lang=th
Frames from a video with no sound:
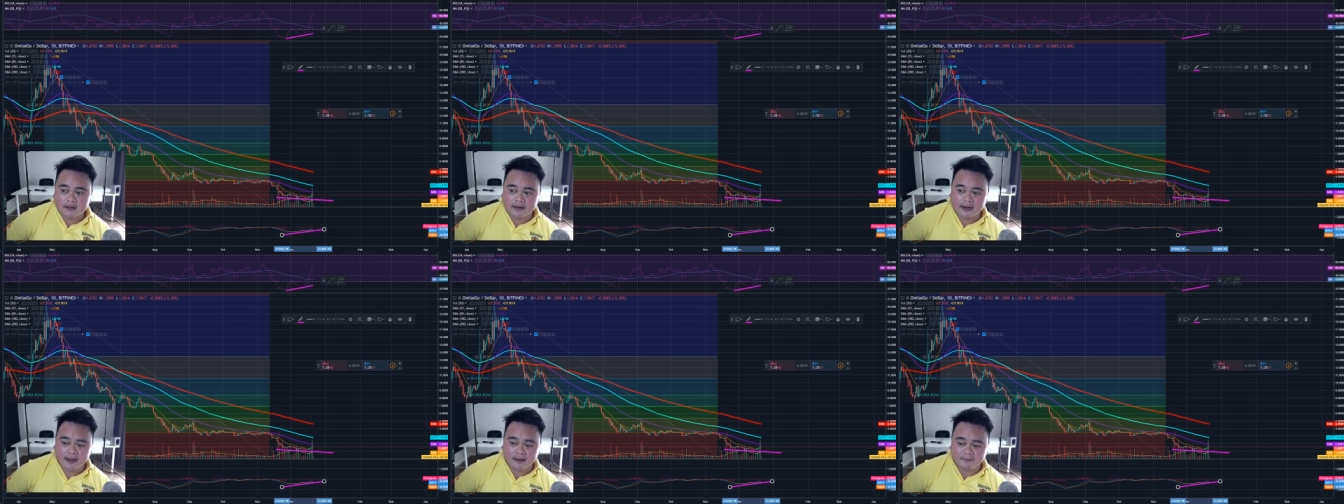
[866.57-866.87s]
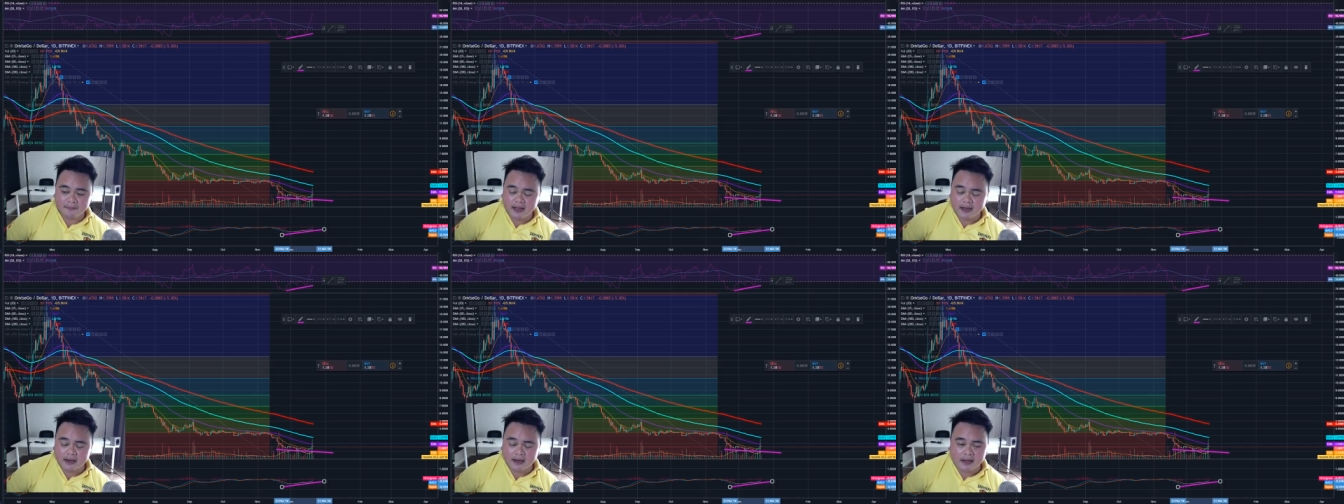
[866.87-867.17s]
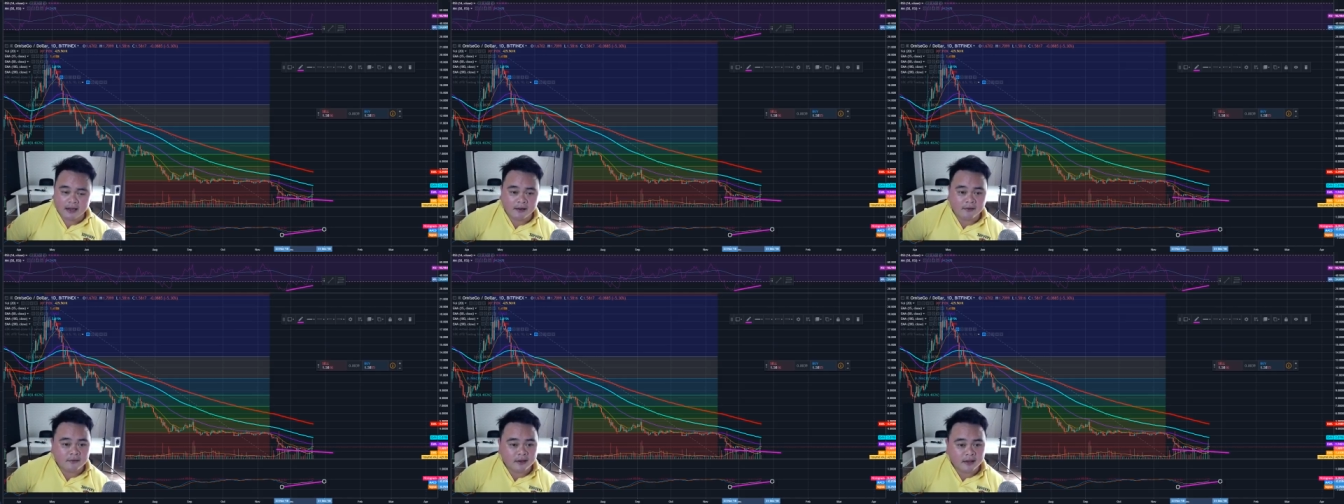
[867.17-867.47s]
นานมาก
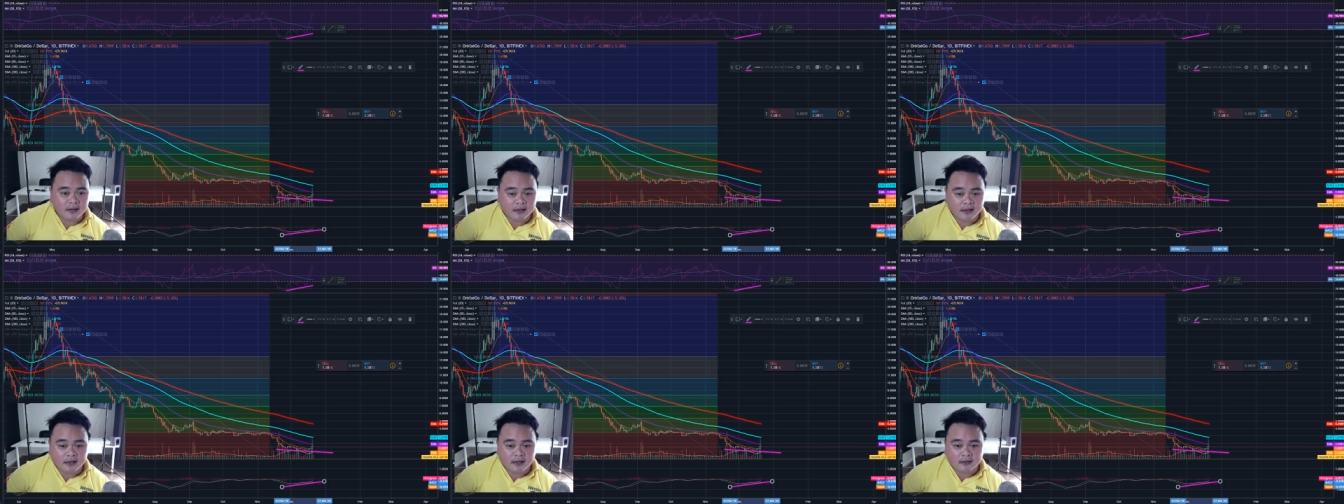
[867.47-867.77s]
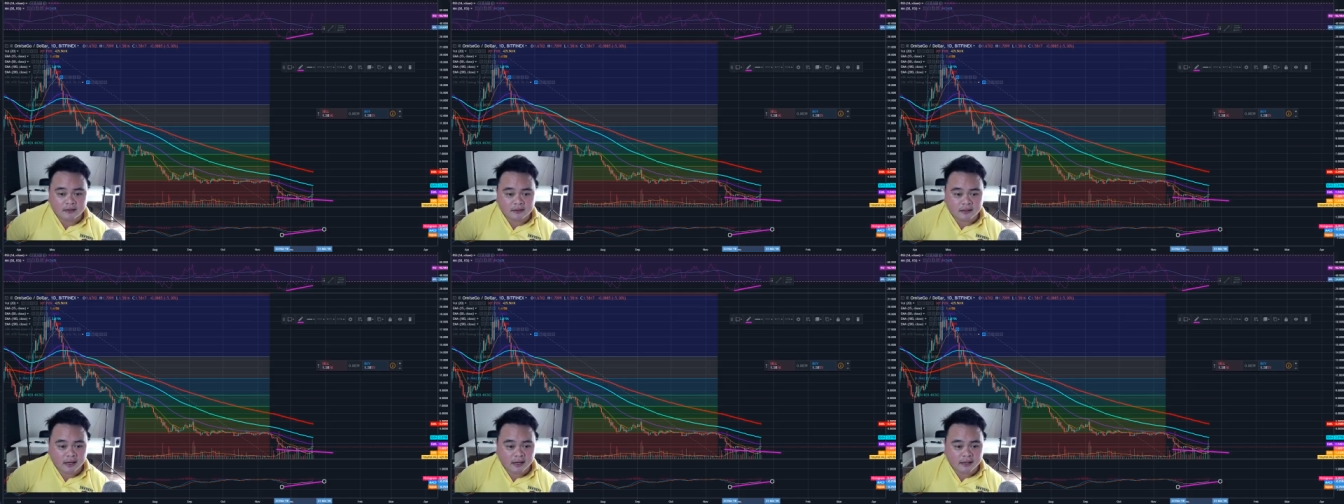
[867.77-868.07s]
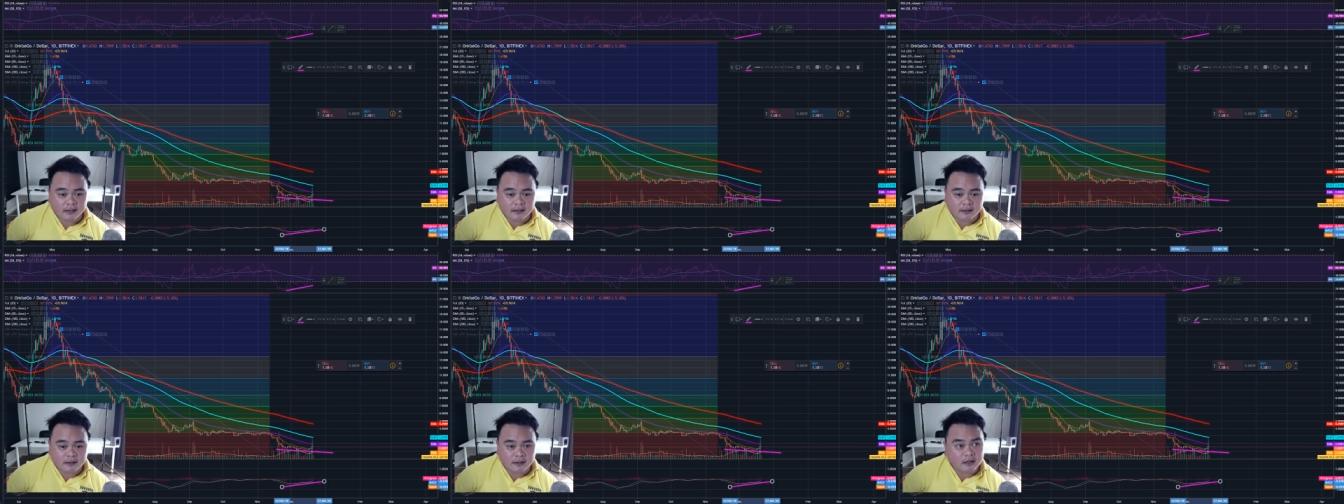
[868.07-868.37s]
แล้วนะฮะใกล้
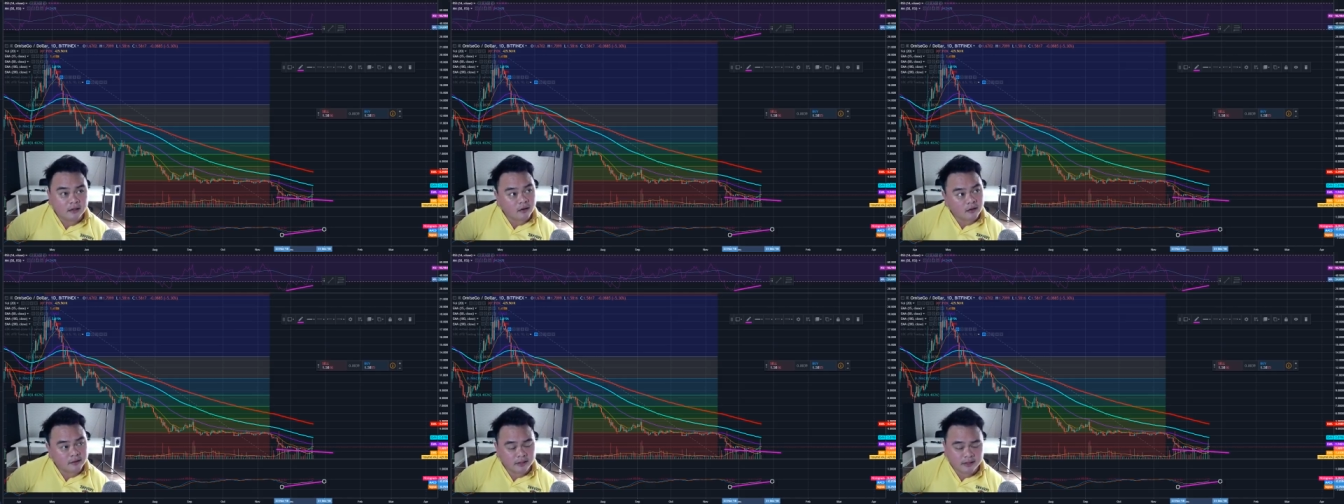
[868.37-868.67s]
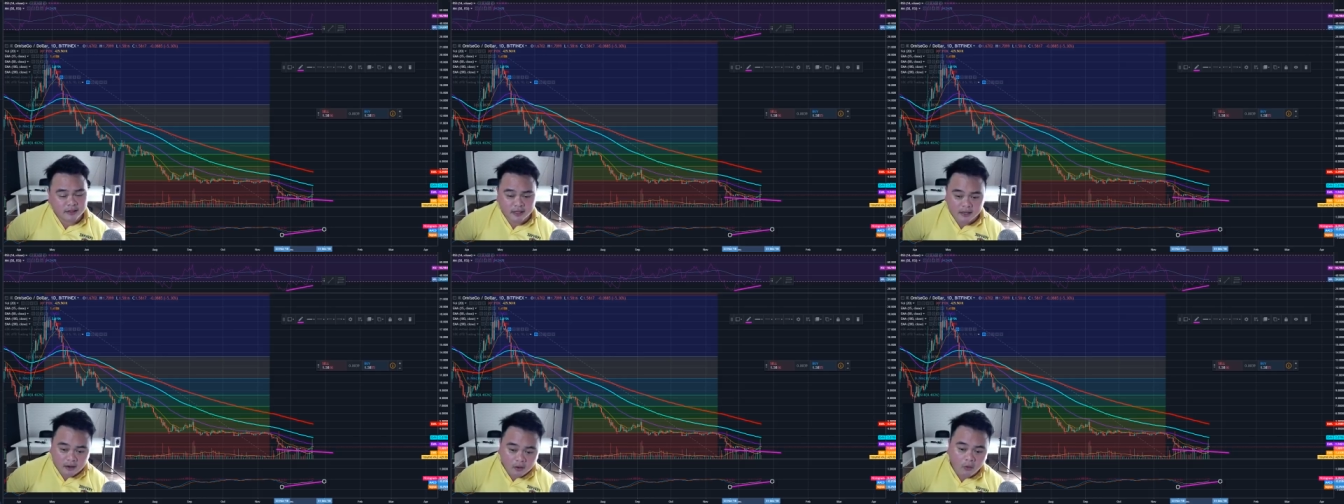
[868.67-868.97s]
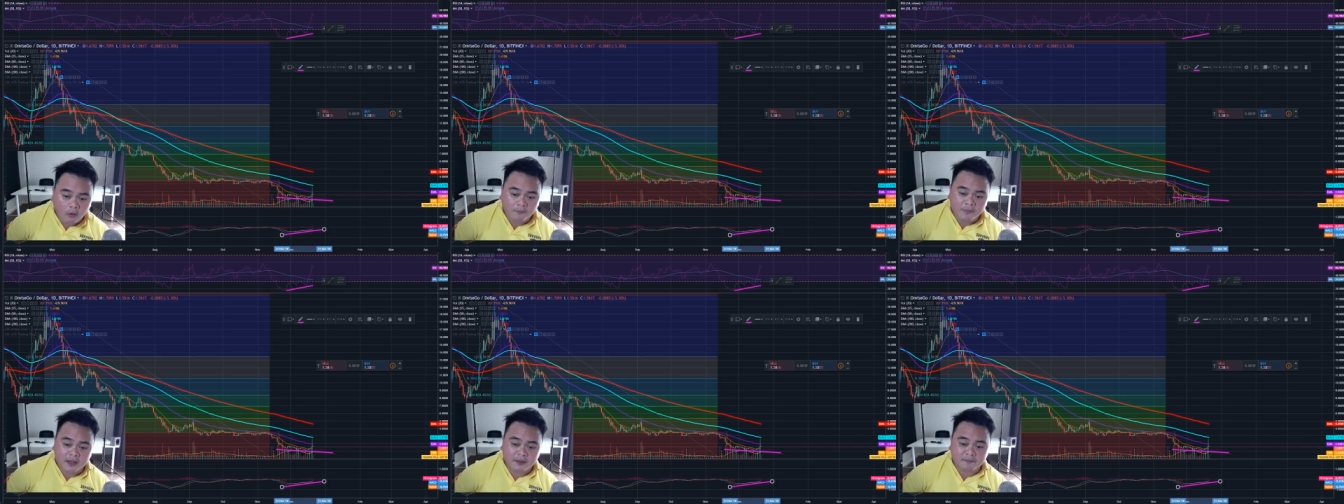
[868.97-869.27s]
นี่ก็จริงๆก็ครบ